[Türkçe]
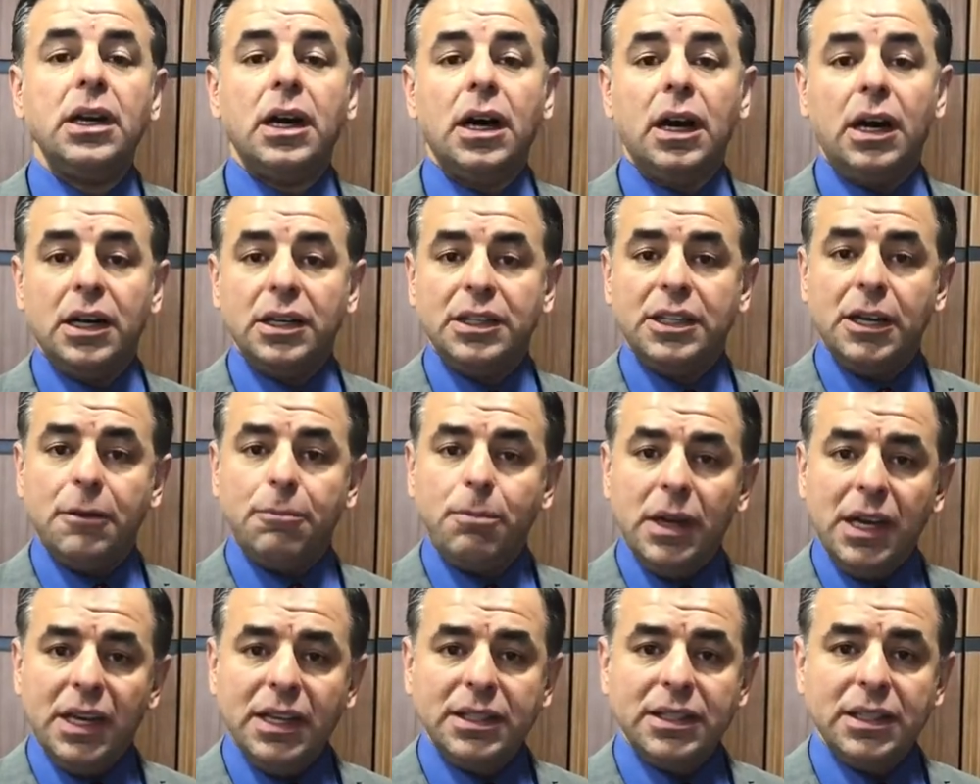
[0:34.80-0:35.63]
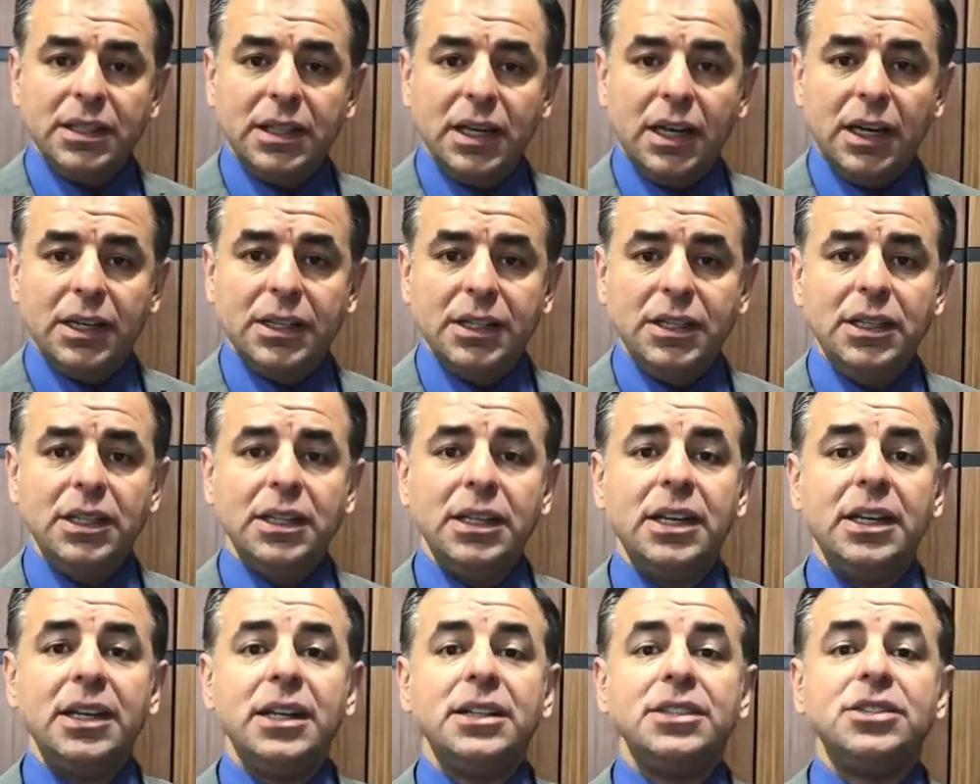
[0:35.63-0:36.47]
AKP iktidarı
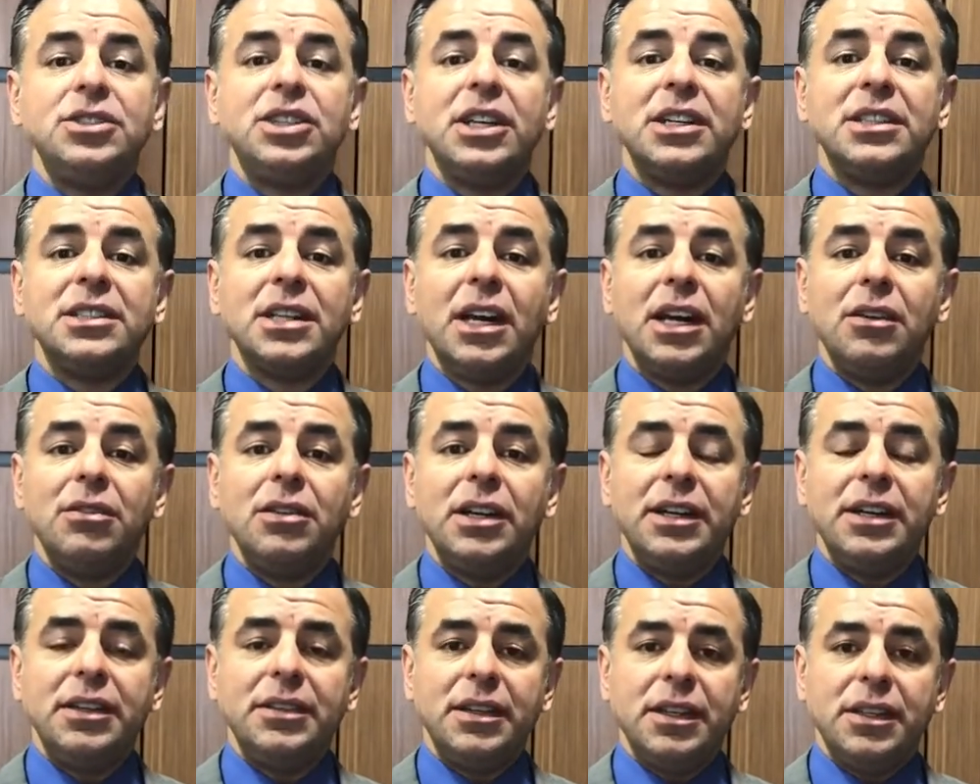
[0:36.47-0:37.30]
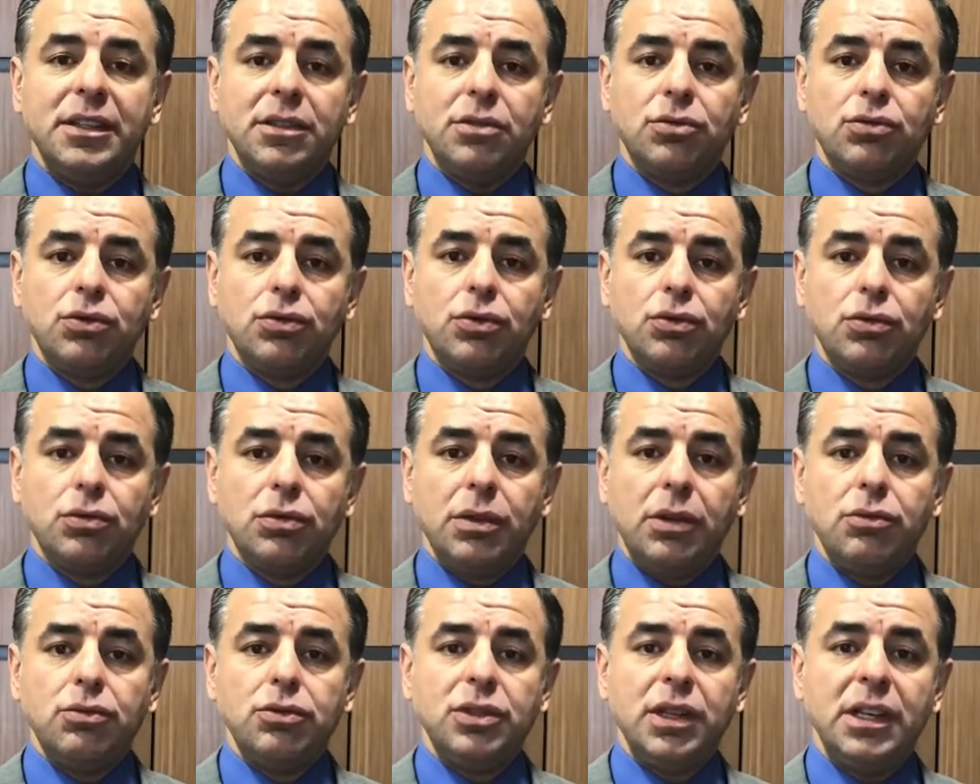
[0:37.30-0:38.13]
cezaevlerindeki
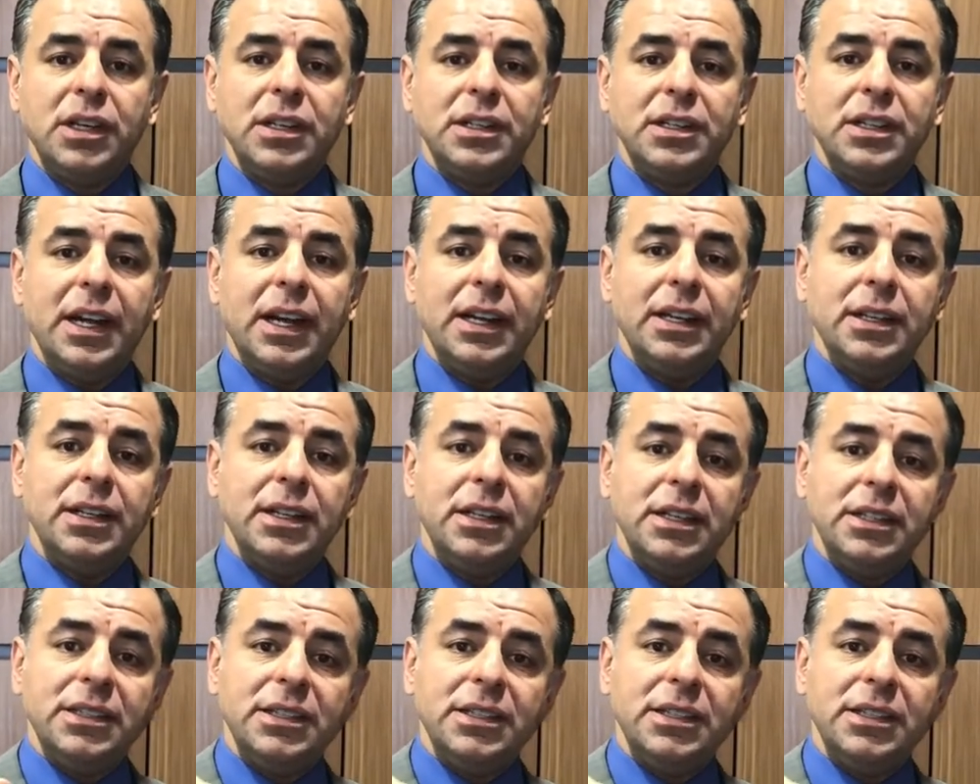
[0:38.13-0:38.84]
tutuklular üzerinden